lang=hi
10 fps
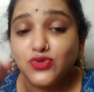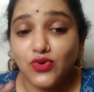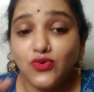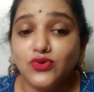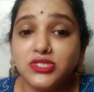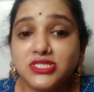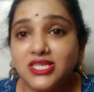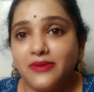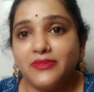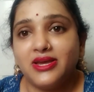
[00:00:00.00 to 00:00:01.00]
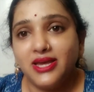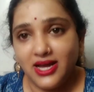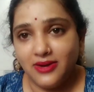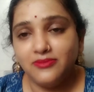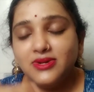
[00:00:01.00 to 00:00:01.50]
तो उस समय
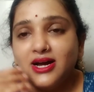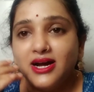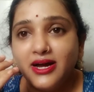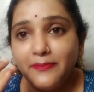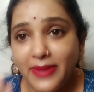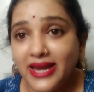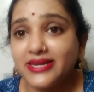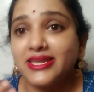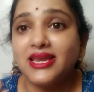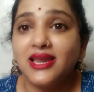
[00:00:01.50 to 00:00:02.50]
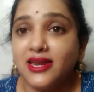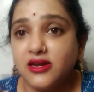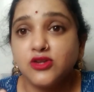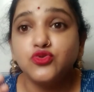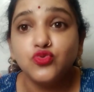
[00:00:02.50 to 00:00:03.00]
हम पैंटी
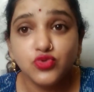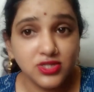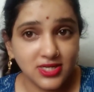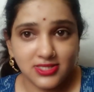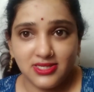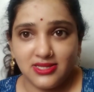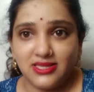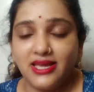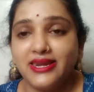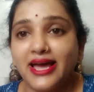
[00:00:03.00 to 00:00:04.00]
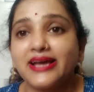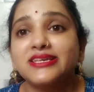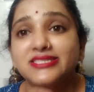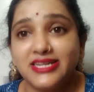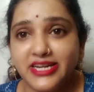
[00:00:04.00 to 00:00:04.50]
लाइनर यूज कर सकते हैं ना
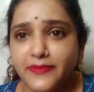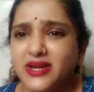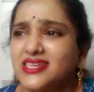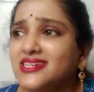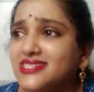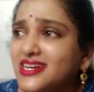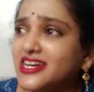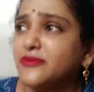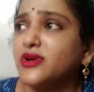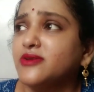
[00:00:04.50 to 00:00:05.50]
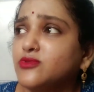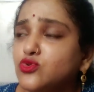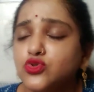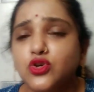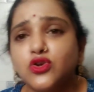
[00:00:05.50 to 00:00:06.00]
कि सैंडी पैड या सैंडी पैड भी
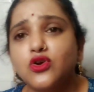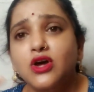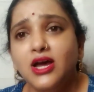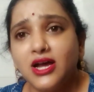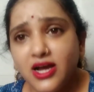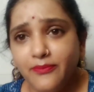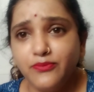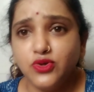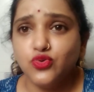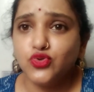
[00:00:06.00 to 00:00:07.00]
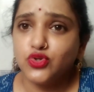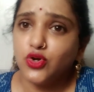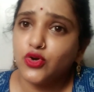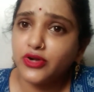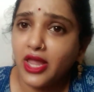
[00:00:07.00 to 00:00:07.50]
यूज़ करो कप भी यूज
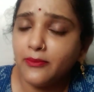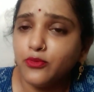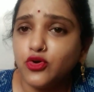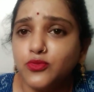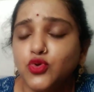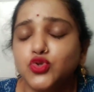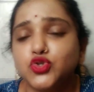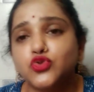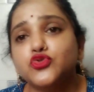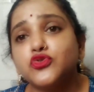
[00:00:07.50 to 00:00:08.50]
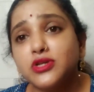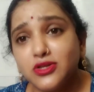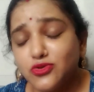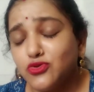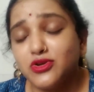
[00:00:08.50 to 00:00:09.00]
करो टैम्पोन भी यूज करो तो,
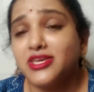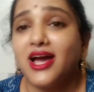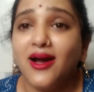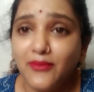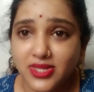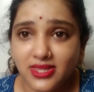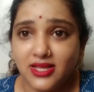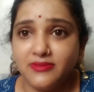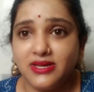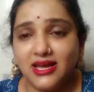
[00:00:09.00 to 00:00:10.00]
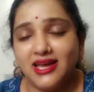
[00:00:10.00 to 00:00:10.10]
तो क्या मतलब